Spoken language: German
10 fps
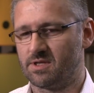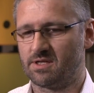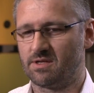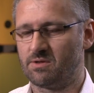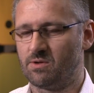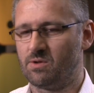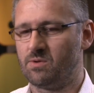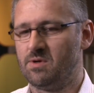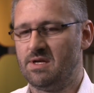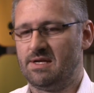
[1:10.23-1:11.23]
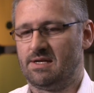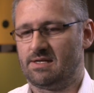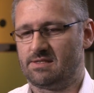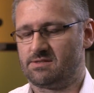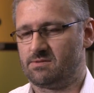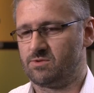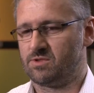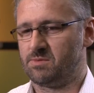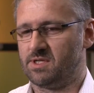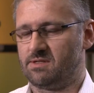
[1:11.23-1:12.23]
Es ist natürlich ein Fach, das auf
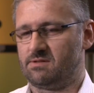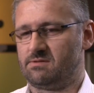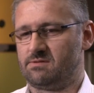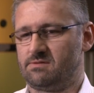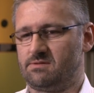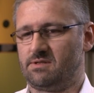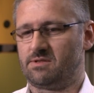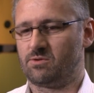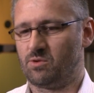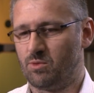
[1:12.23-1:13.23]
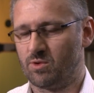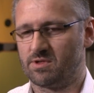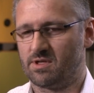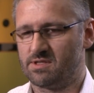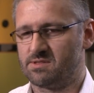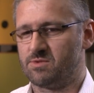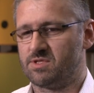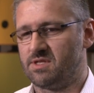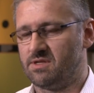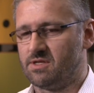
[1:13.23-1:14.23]
die rein praktische Anwendung in
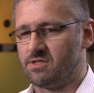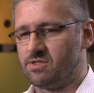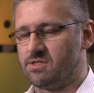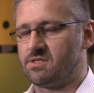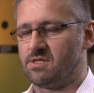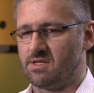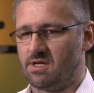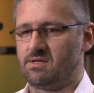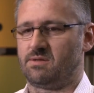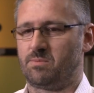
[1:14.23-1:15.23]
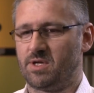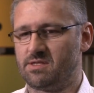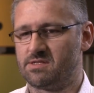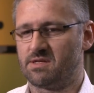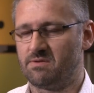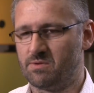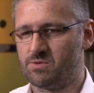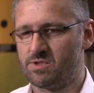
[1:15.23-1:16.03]
modernen Bereichen ausgerichtet ist.